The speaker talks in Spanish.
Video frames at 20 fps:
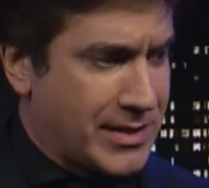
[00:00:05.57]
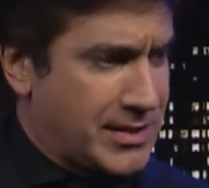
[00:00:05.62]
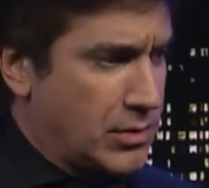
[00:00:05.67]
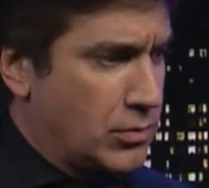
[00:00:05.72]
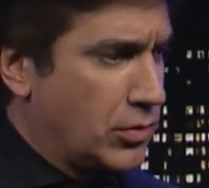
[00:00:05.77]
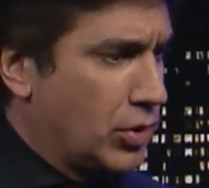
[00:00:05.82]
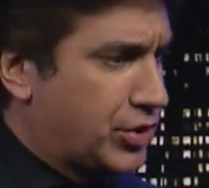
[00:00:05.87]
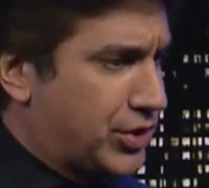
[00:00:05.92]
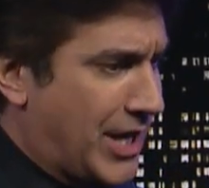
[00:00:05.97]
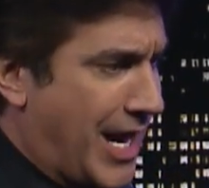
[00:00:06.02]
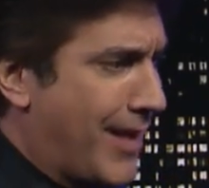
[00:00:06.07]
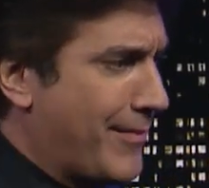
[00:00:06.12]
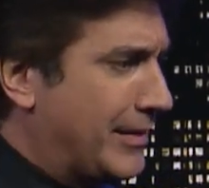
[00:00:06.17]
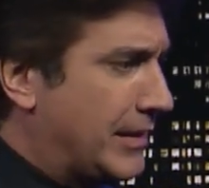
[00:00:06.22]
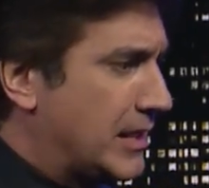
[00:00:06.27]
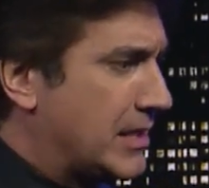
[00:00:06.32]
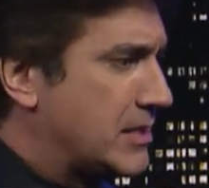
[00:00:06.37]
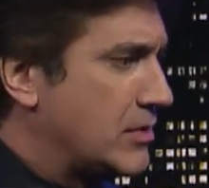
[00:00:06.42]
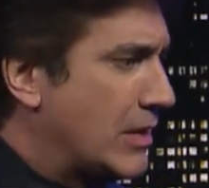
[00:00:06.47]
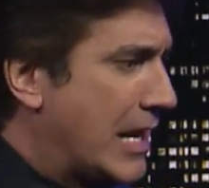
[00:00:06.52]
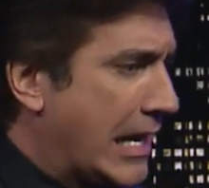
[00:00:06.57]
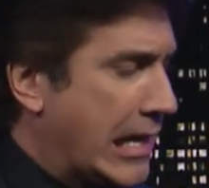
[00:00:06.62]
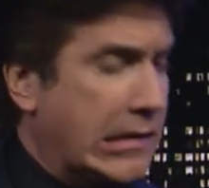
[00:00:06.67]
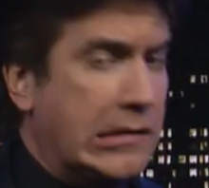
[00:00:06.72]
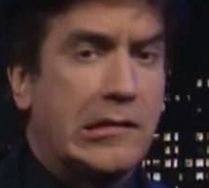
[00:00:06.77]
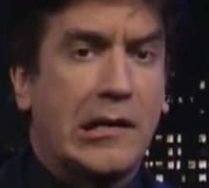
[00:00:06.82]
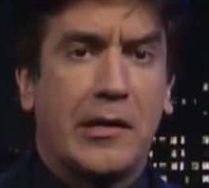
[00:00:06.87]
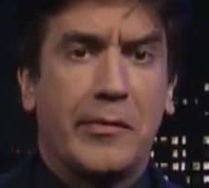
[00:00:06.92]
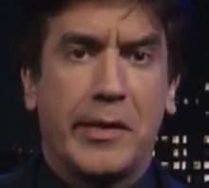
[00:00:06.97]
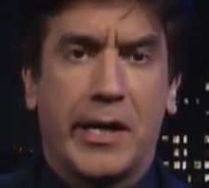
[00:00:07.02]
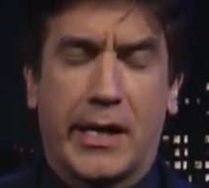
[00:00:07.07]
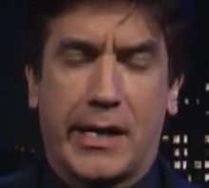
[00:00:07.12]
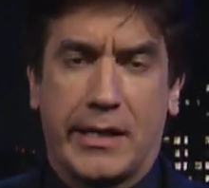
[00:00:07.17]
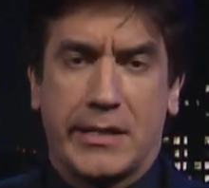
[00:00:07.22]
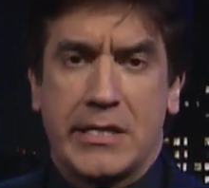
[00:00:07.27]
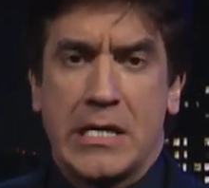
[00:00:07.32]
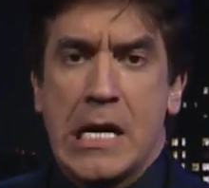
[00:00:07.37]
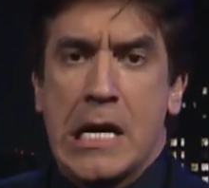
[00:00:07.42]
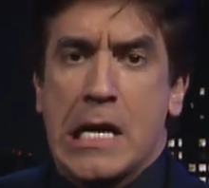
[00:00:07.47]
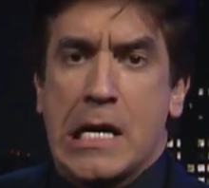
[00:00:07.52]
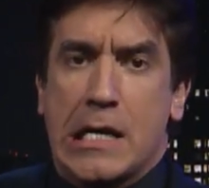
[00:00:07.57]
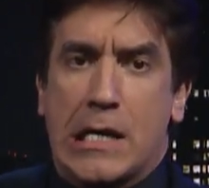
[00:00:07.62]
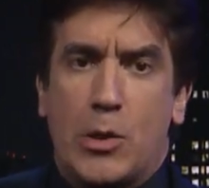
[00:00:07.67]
que hacer unos trámites, una agente de viajes.